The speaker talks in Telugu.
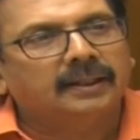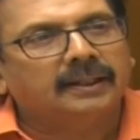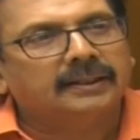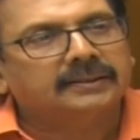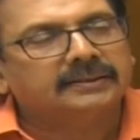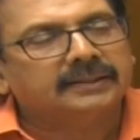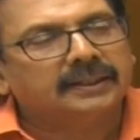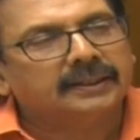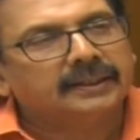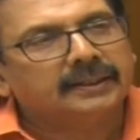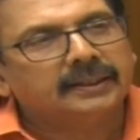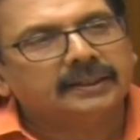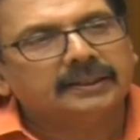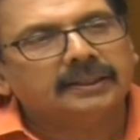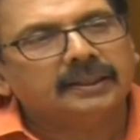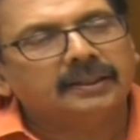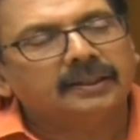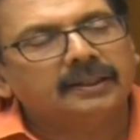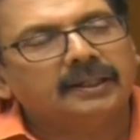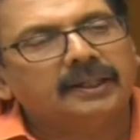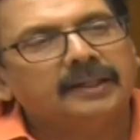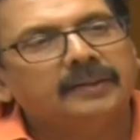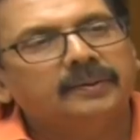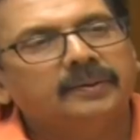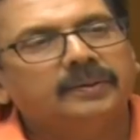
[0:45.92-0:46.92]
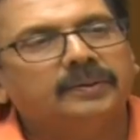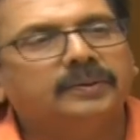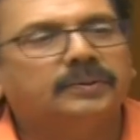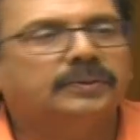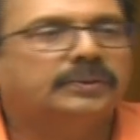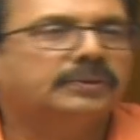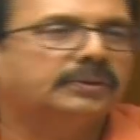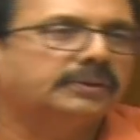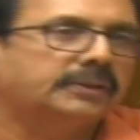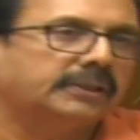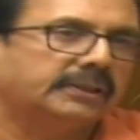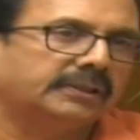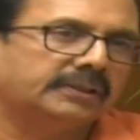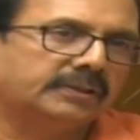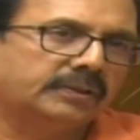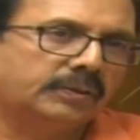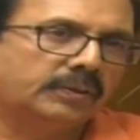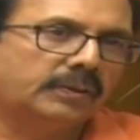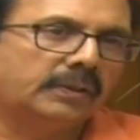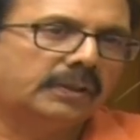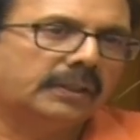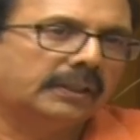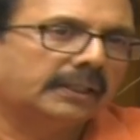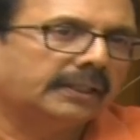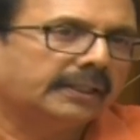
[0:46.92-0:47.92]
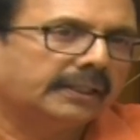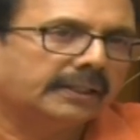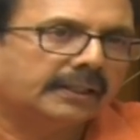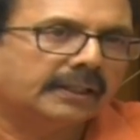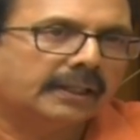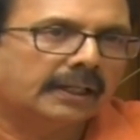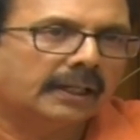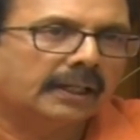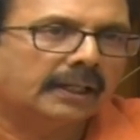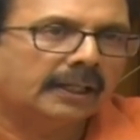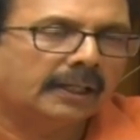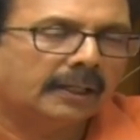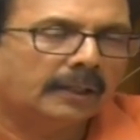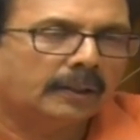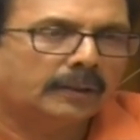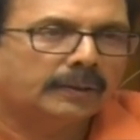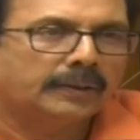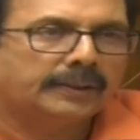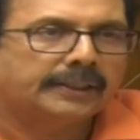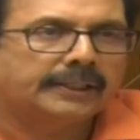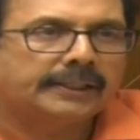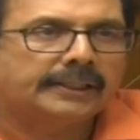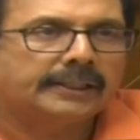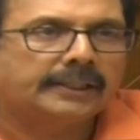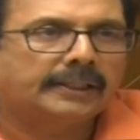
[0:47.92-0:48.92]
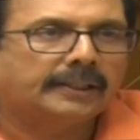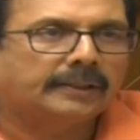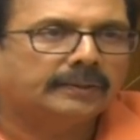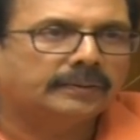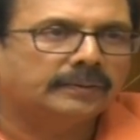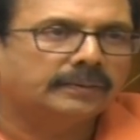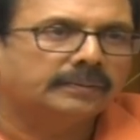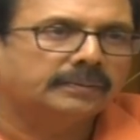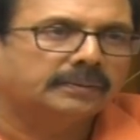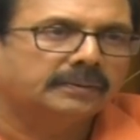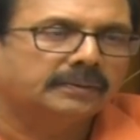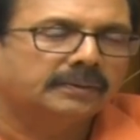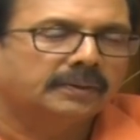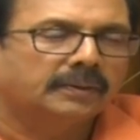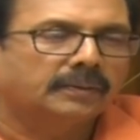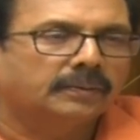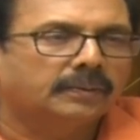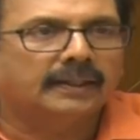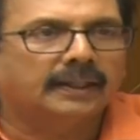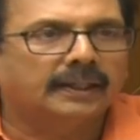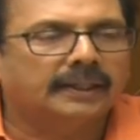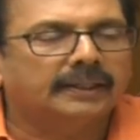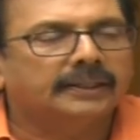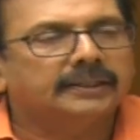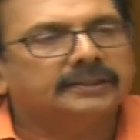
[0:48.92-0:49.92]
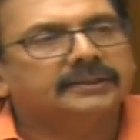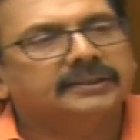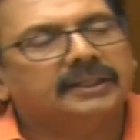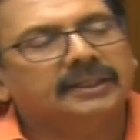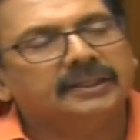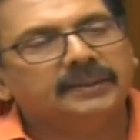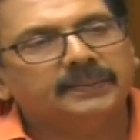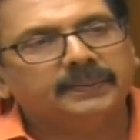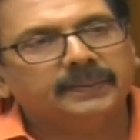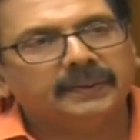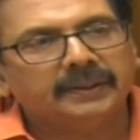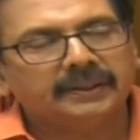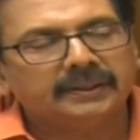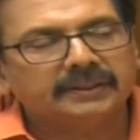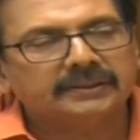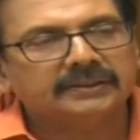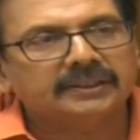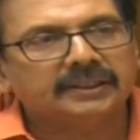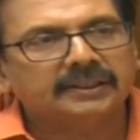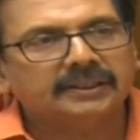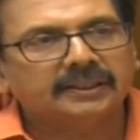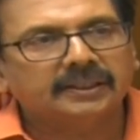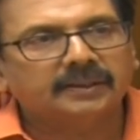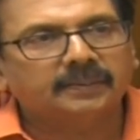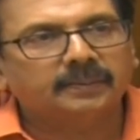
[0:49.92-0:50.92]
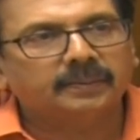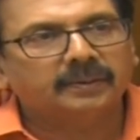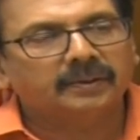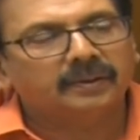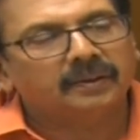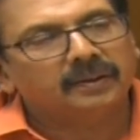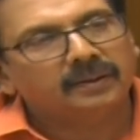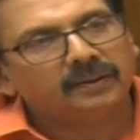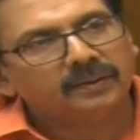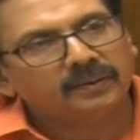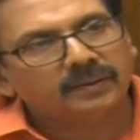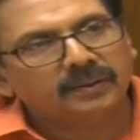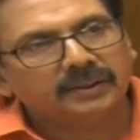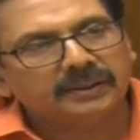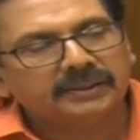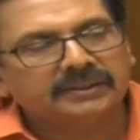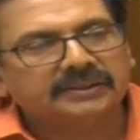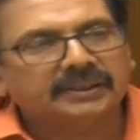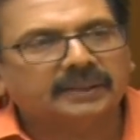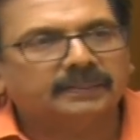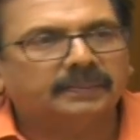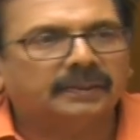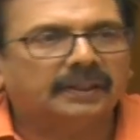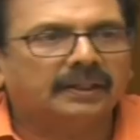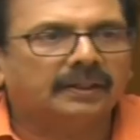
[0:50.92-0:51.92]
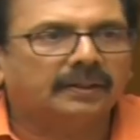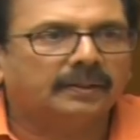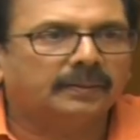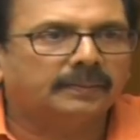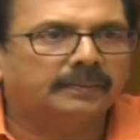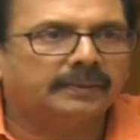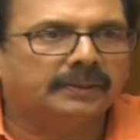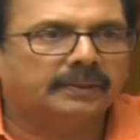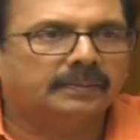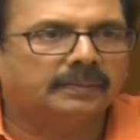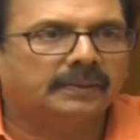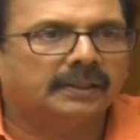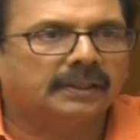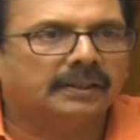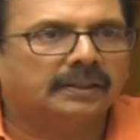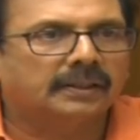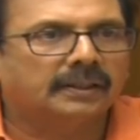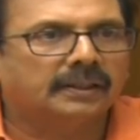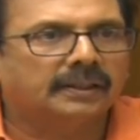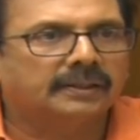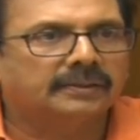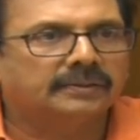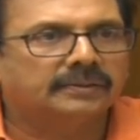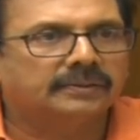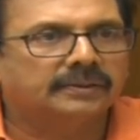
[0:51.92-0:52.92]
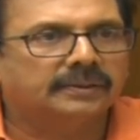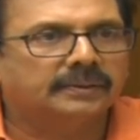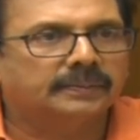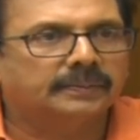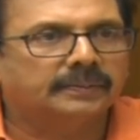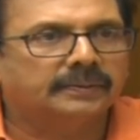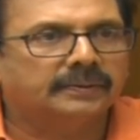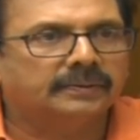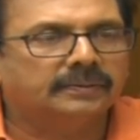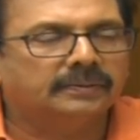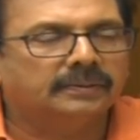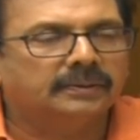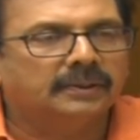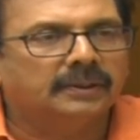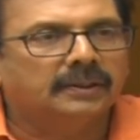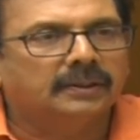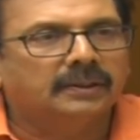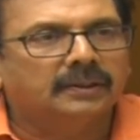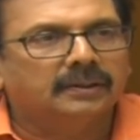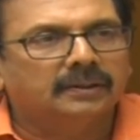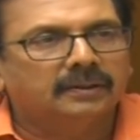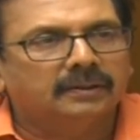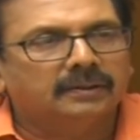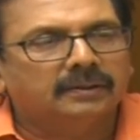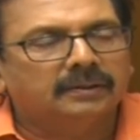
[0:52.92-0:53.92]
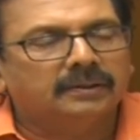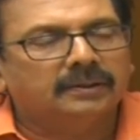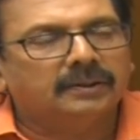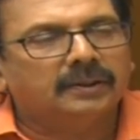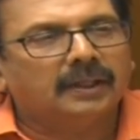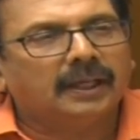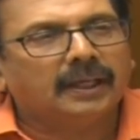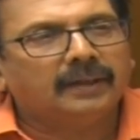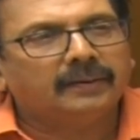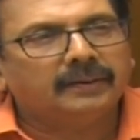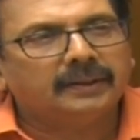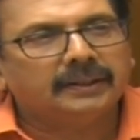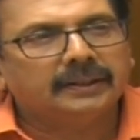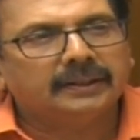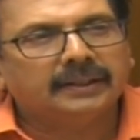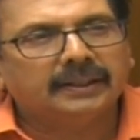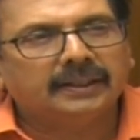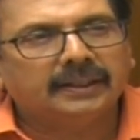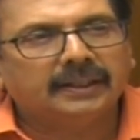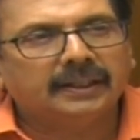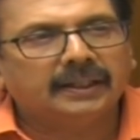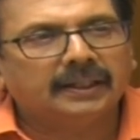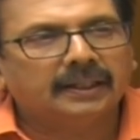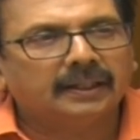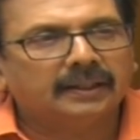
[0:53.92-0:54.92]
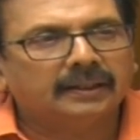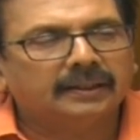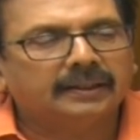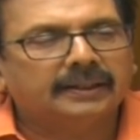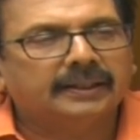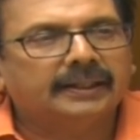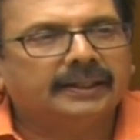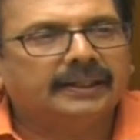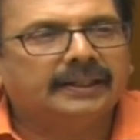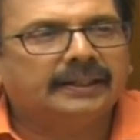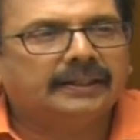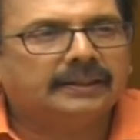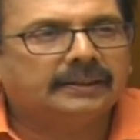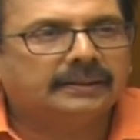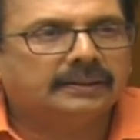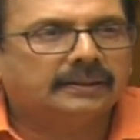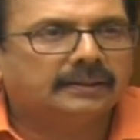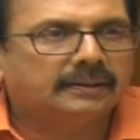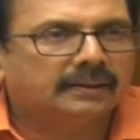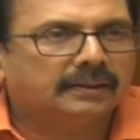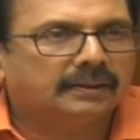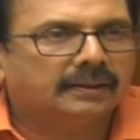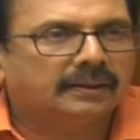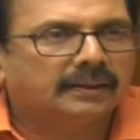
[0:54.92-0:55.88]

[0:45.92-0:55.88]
ఆ సంఘటనలు లేవో గుర్తు చేసుకోగానే కళ్ళల్లో నీళ్లు ఆయన చనిపోయిన సందర్భంలో కొన్ని సభల్లో మీరు మాట్లాడుతున్నప్పుడు యూ హ్యావ్ ఎ గ్రేట్